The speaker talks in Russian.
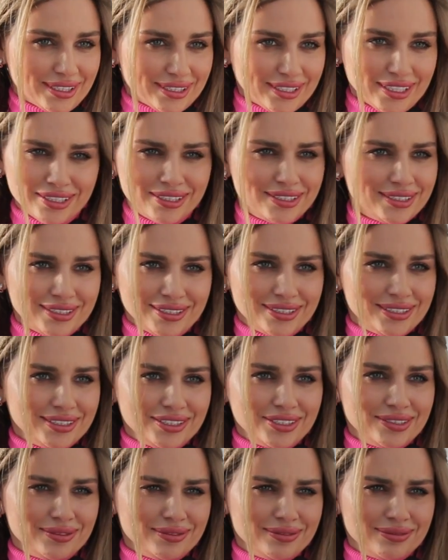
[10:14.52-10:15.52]
Тогда
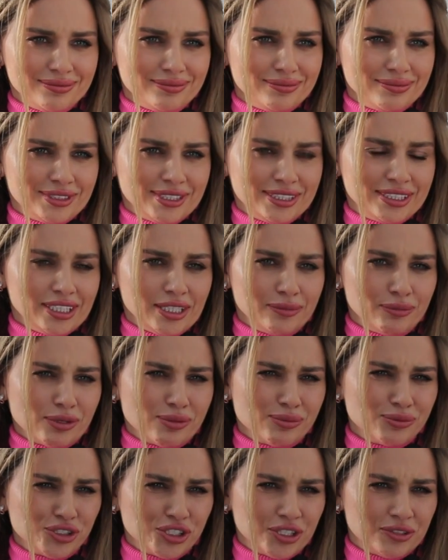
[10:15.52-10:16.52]
ты заняла,
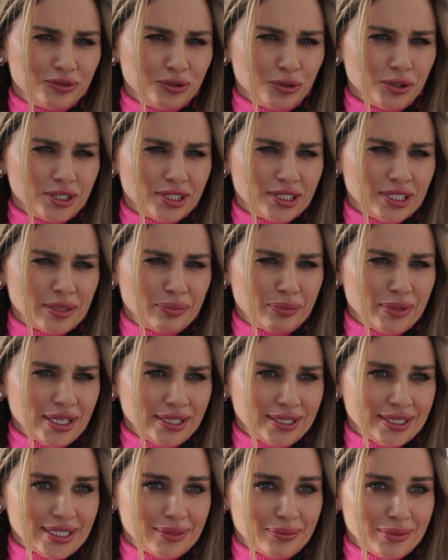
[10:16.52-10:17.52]
по-моему, четвертое,
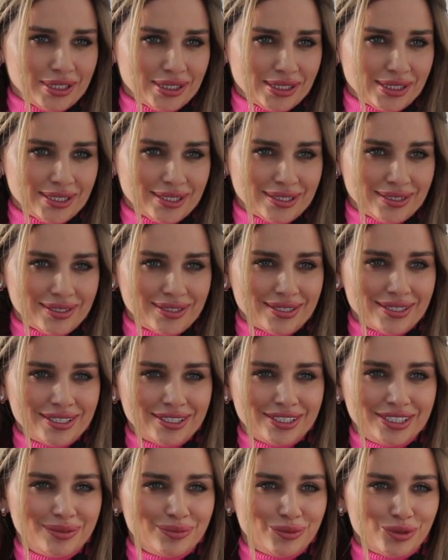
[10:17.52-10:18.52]
пятое место.
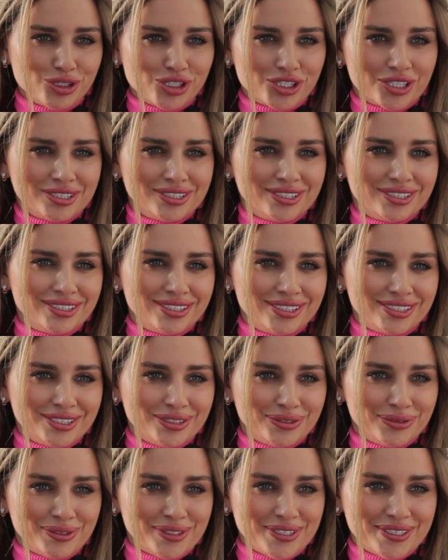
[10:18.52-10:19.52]
Немножко не
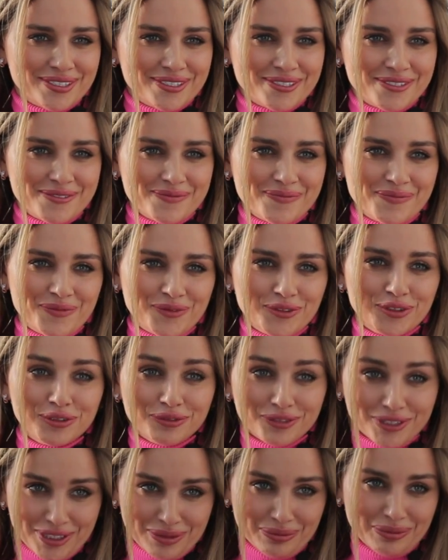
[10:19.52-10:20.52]
дотянула.
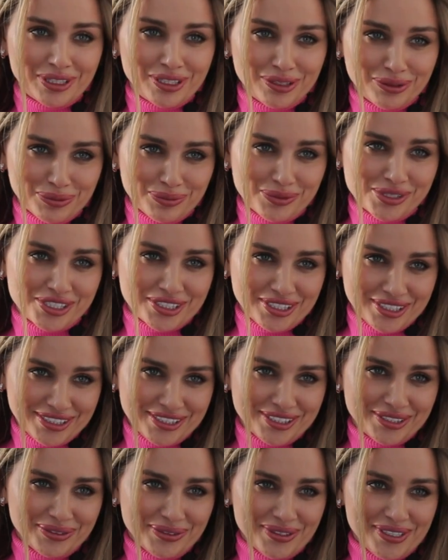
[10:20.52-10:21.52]
Но в этом году мы же
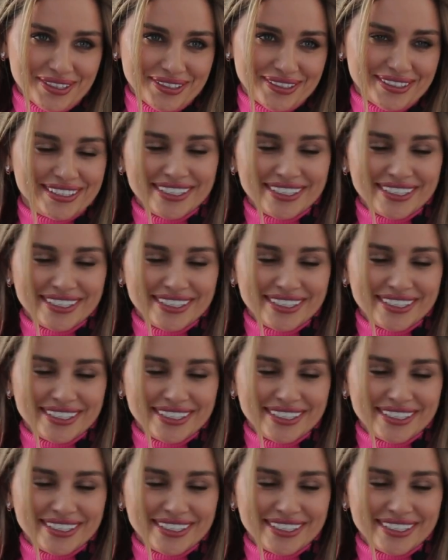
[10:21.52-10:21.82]
дотянули.